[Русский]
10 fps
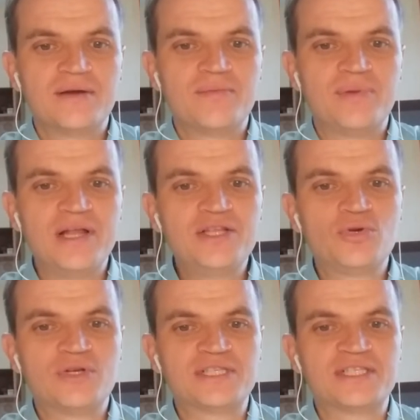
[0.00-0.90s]

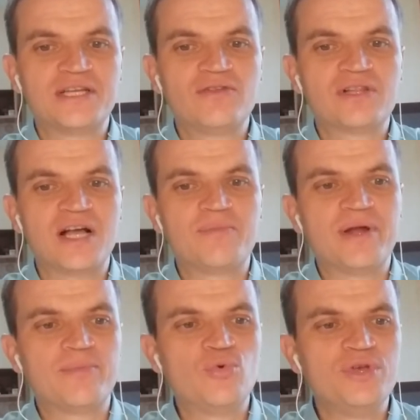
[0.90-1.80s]
политику ассоциировал как
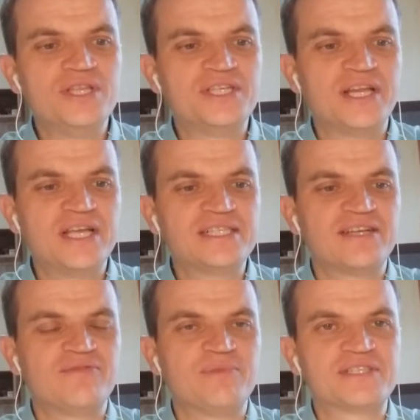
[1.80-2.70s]
борьбу
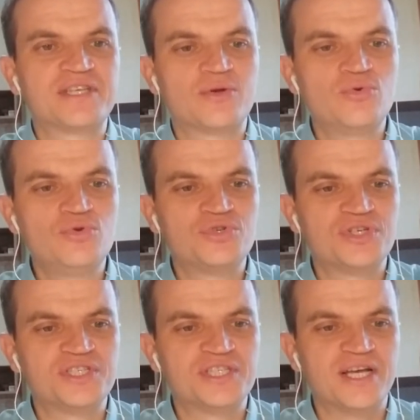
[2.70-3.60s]
интересов,
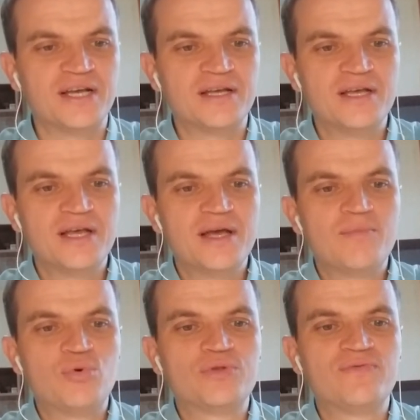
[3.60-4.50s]
маскирующихся
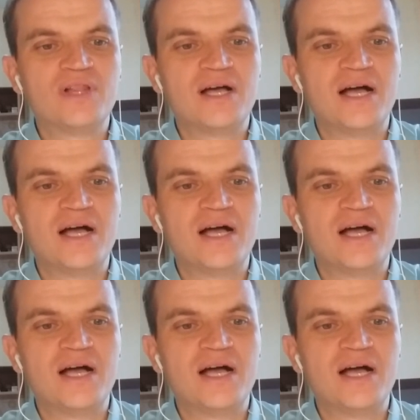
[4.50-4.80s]
под, вла...